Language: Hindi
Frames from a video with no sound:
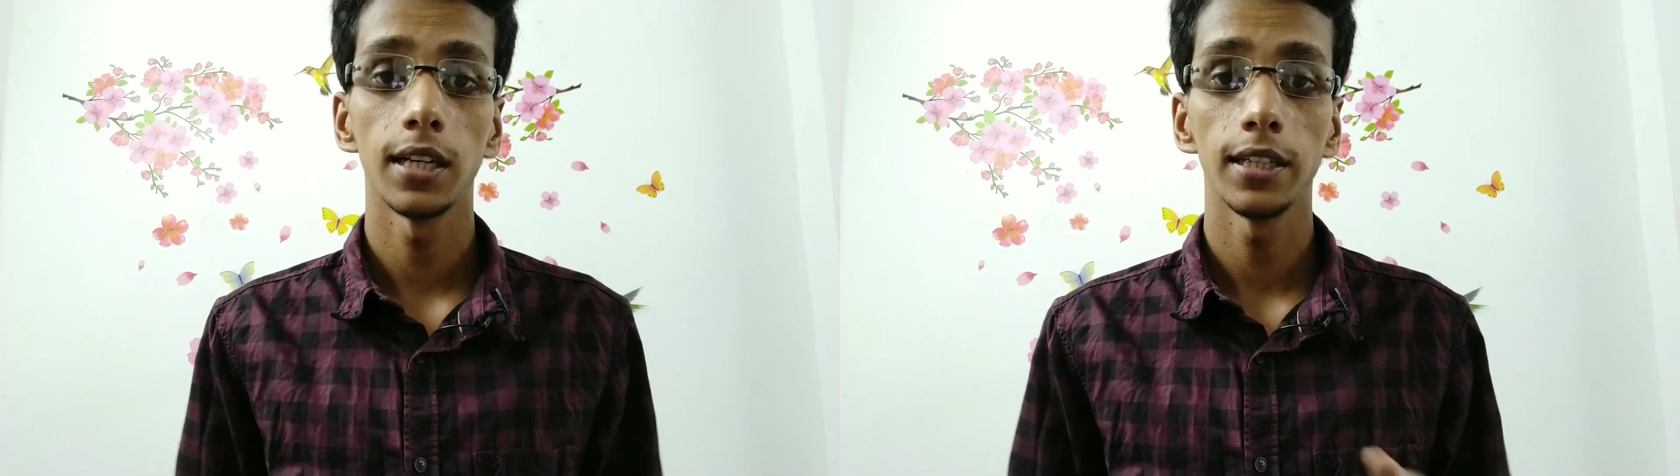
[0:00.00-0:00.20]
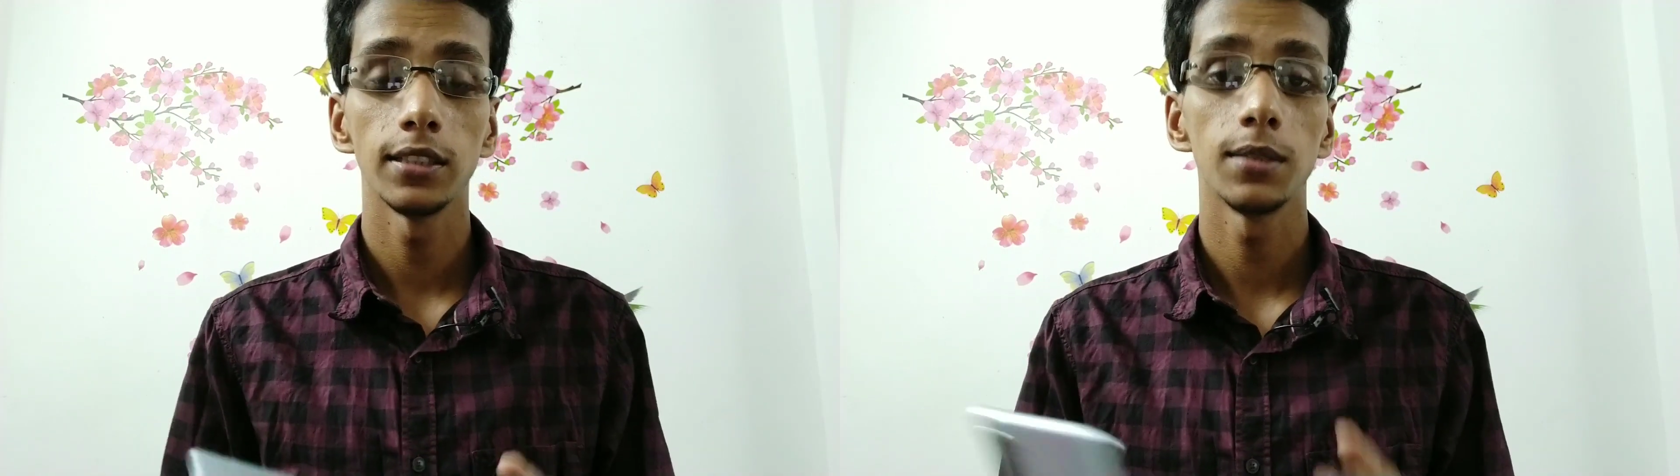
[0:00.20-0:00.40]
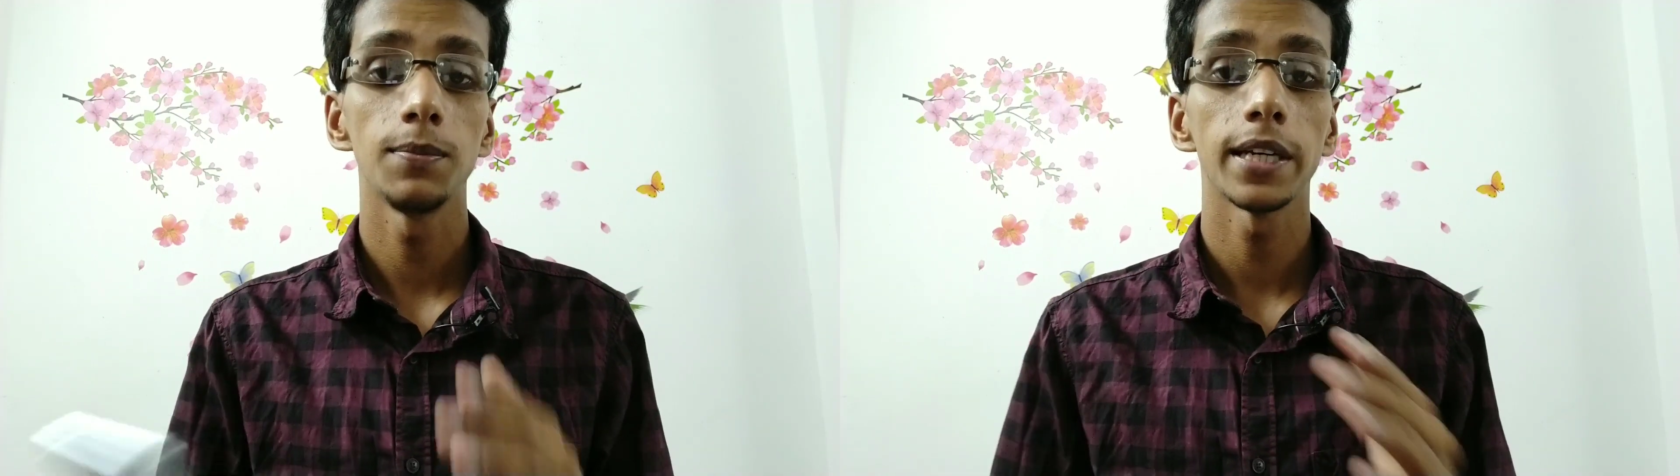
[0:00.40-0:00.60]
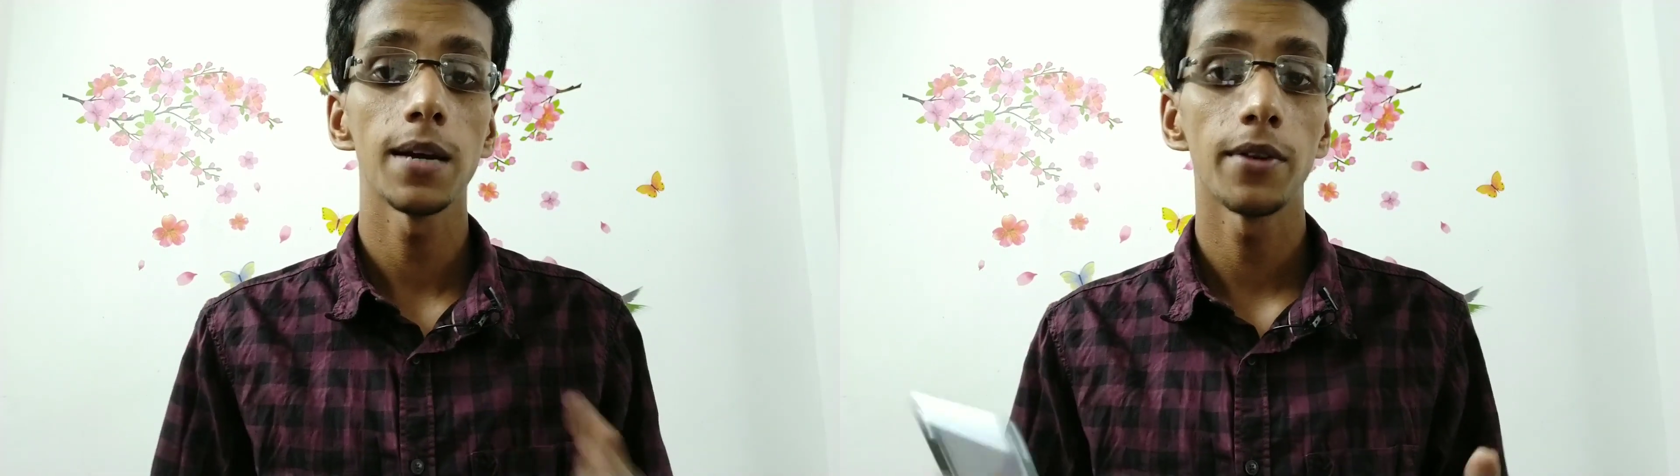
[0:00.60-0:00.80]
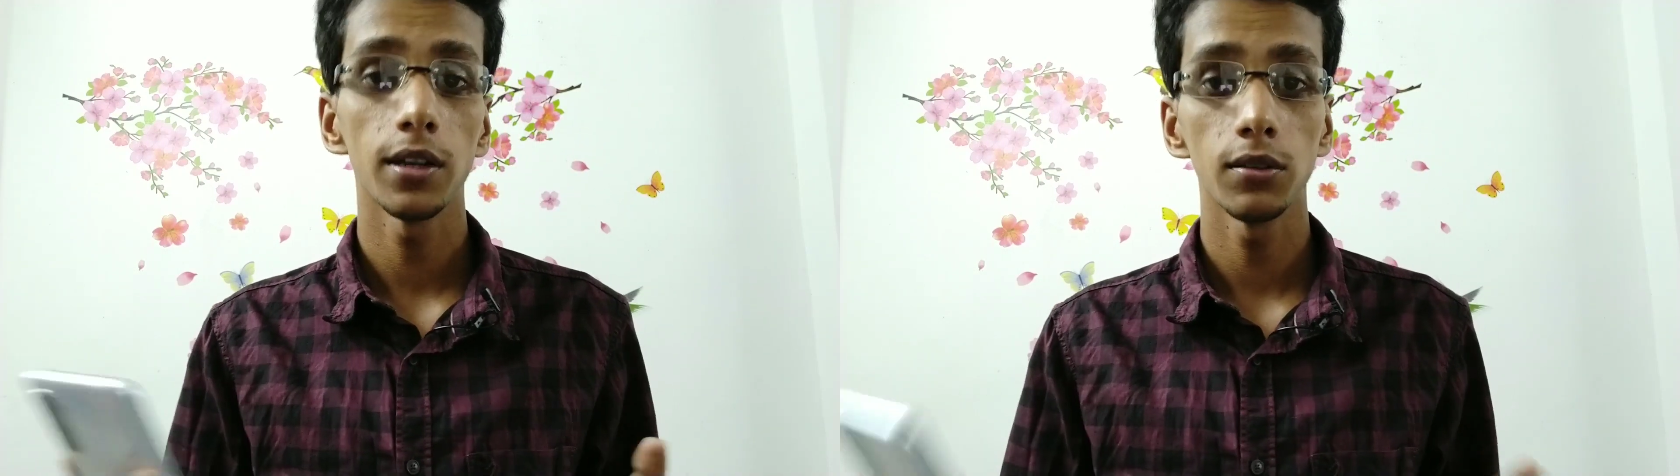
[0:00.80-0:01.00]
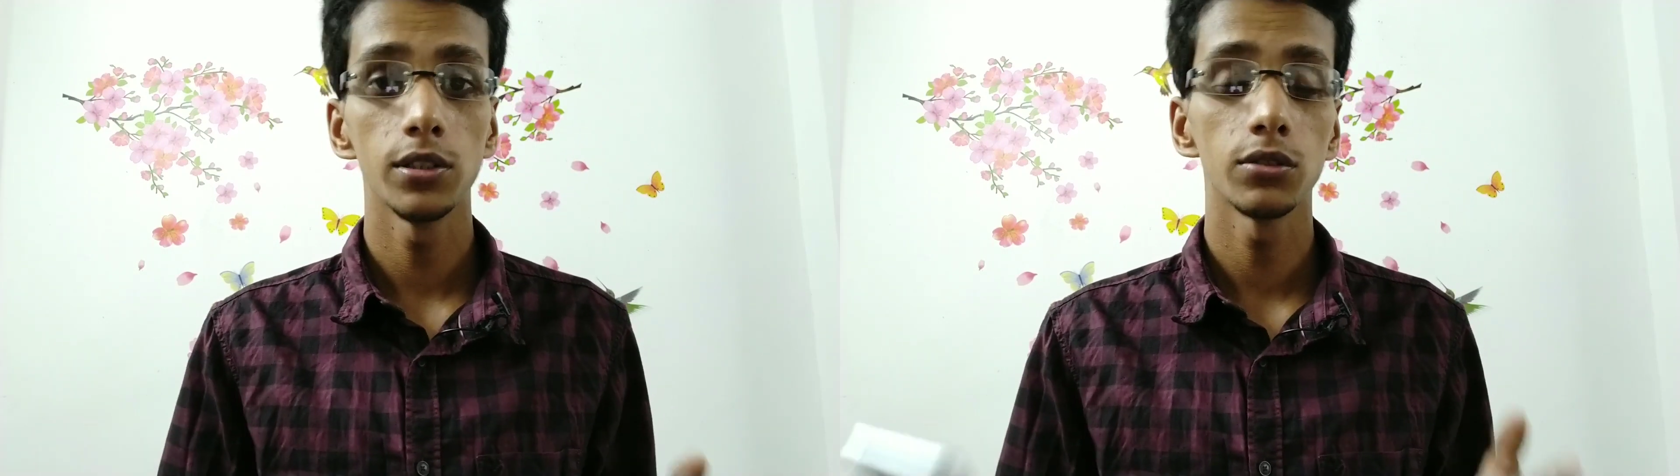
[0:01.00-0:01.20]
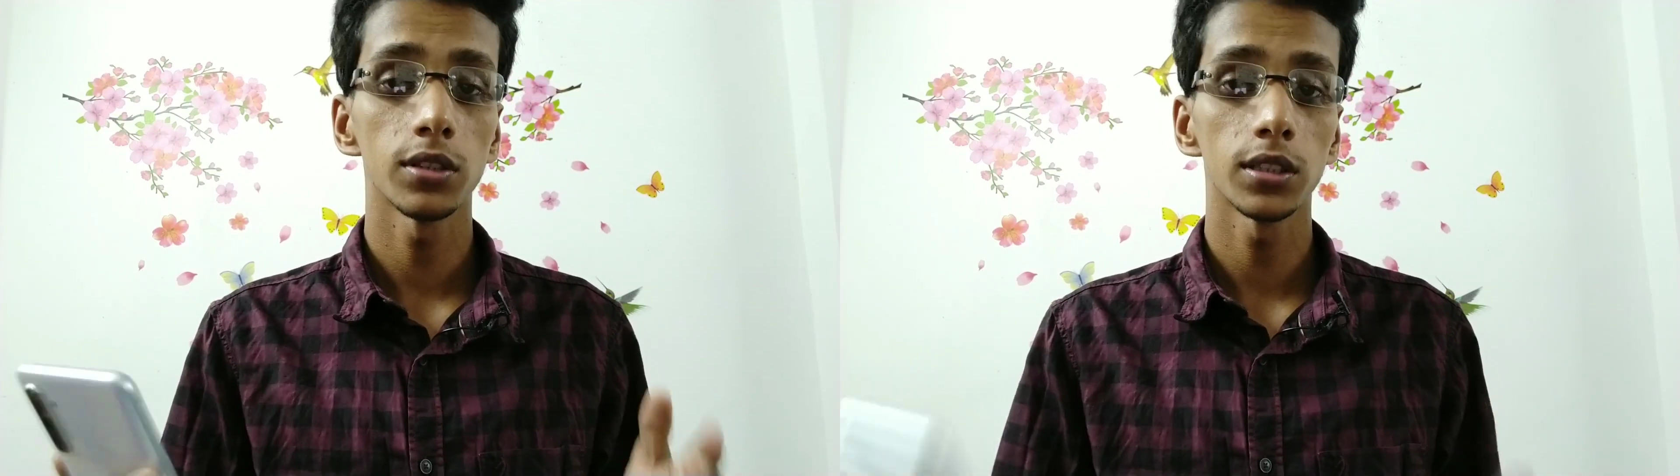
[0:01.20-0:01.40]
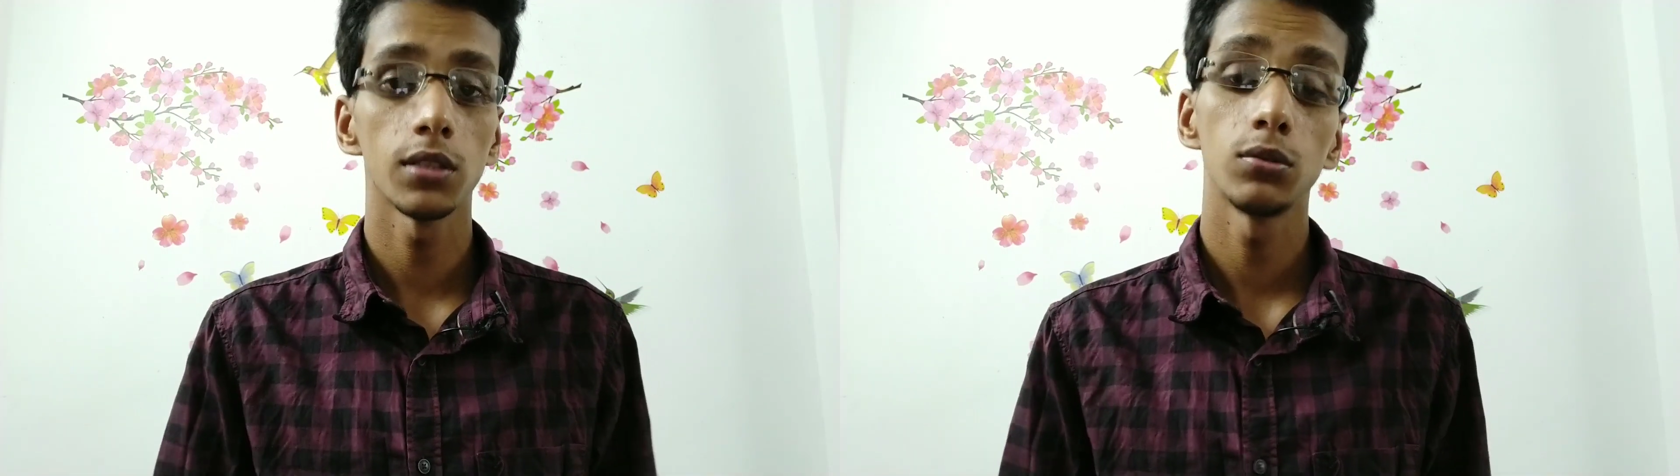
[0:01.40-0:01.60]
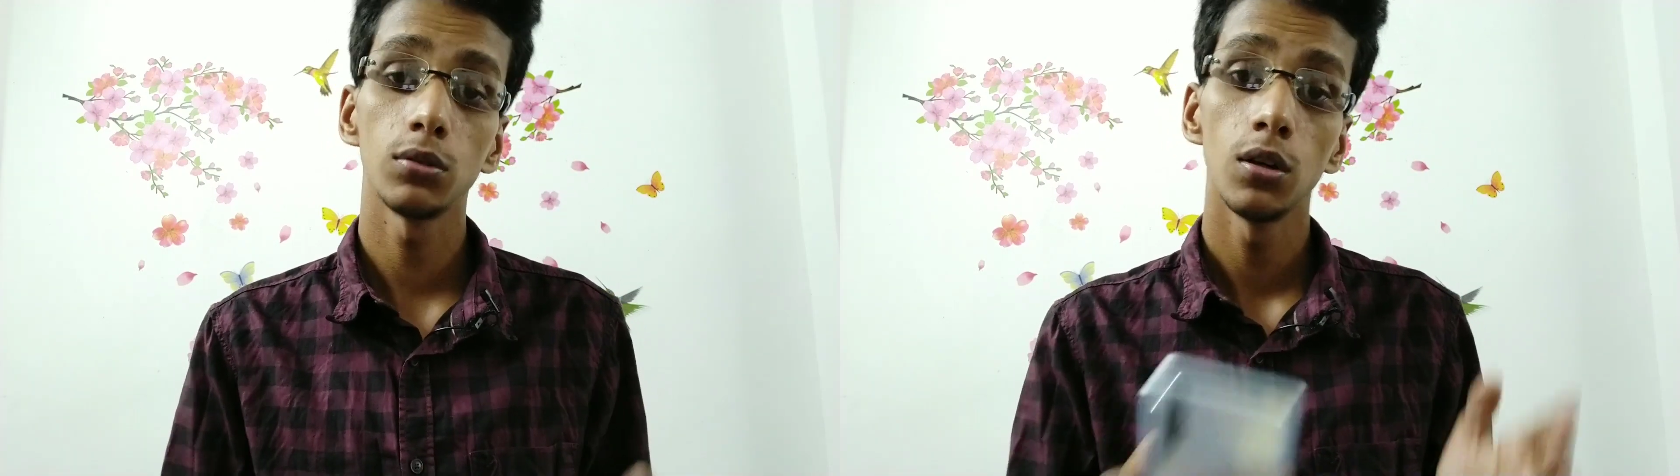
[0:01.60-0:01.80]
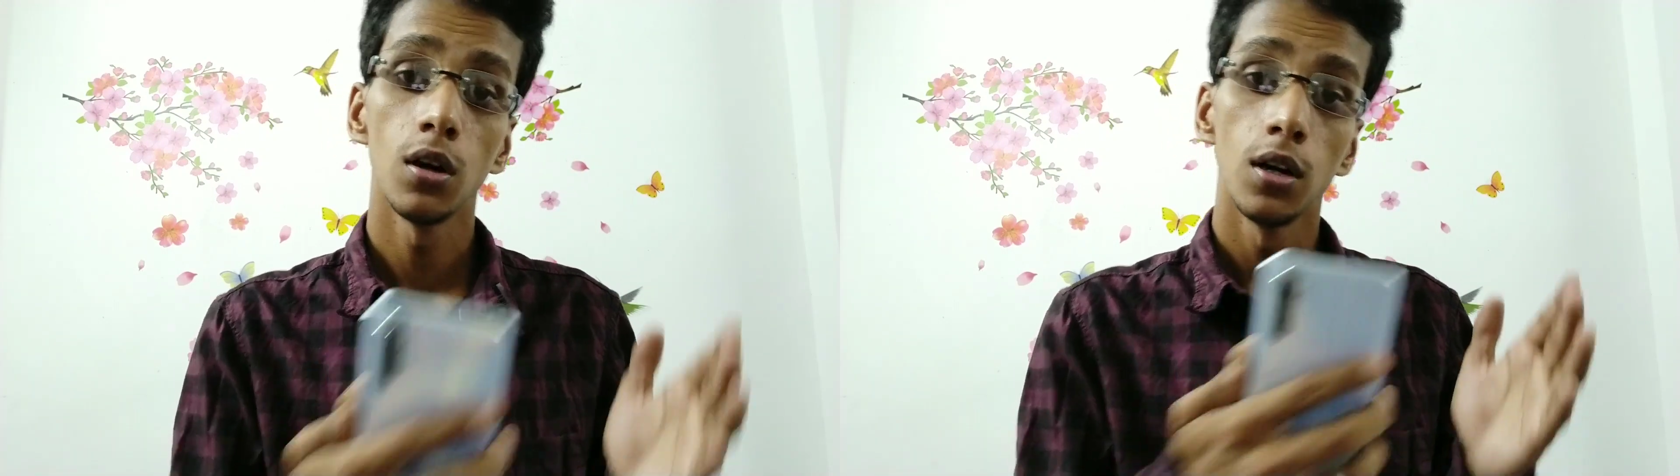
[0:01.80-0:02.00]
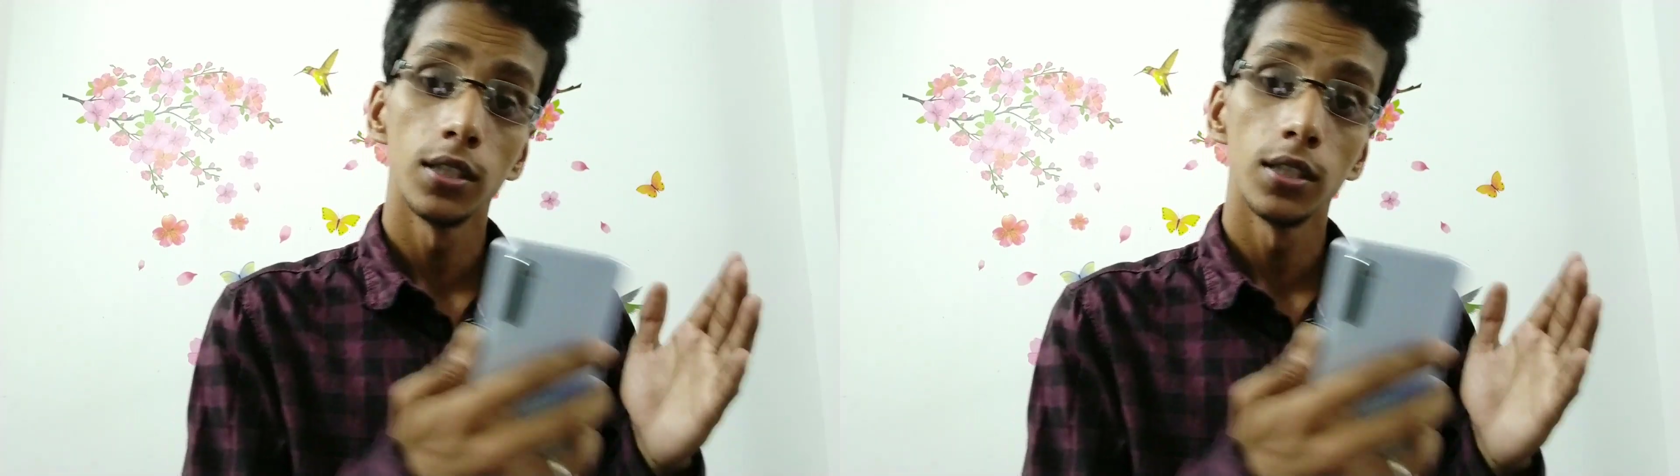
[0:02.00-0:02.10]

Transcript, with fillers: था लेकिन जब मैं कैमरा को यूज़ करता हूँ तो